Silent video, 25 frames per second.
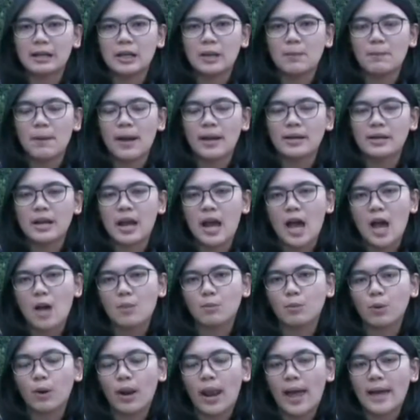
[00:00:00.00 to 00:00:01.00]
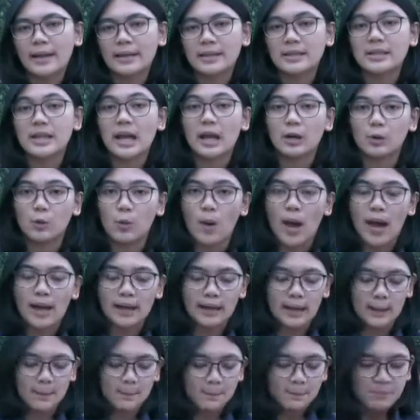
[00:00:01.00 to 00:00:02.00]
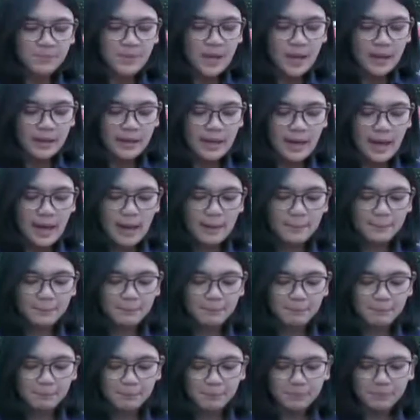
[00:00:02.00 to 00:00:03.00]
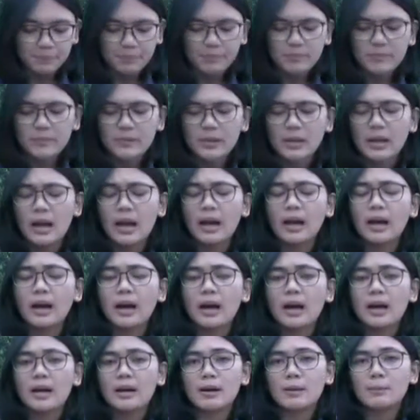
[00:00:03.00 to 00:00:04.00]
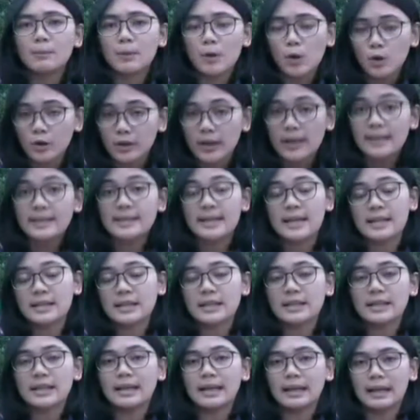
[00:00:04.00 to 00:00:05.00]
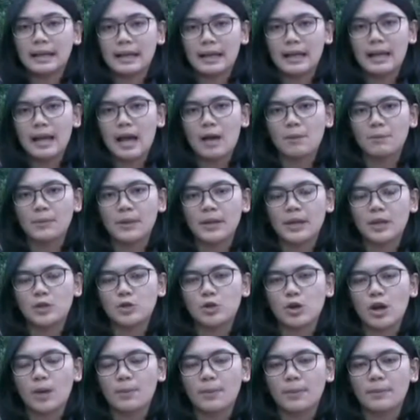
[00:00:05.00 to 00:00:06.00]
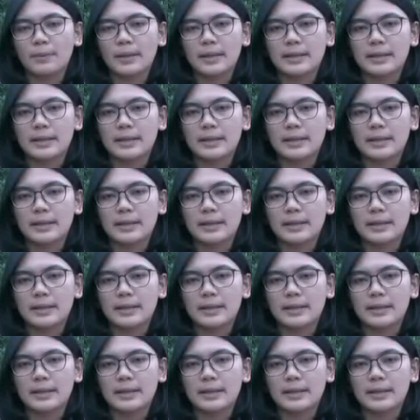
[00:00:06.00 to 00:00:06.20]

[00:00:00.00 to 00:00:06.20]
yakni pada bulan Januari. Dan Progresnya sendiri, Ami dan juga